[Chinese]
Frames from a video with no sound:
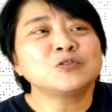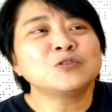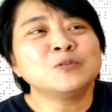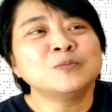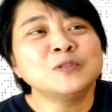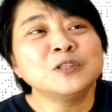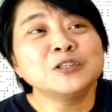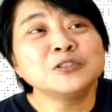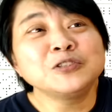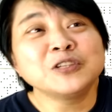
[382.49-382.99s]
我
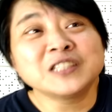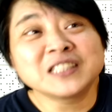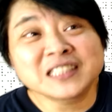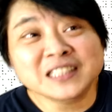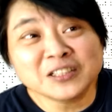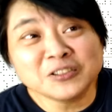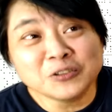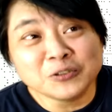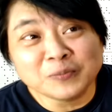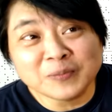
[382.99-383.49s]
们都觉得
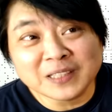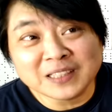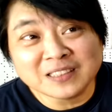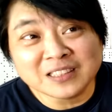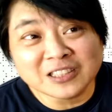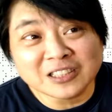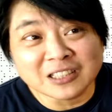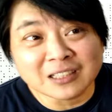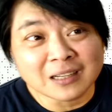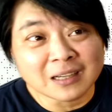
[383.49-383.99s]
生鱼
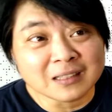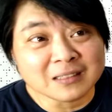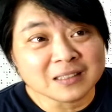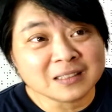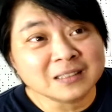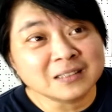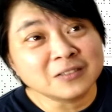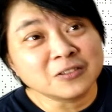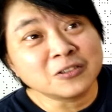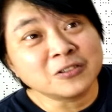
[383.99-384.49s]
片就很好
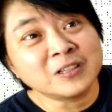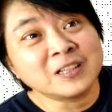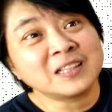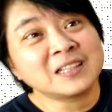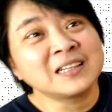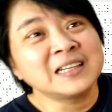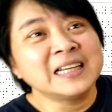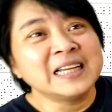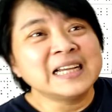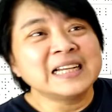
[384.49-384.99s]
吃，对不对？
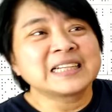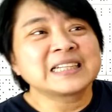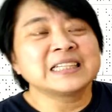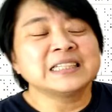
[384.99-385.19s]
对啊。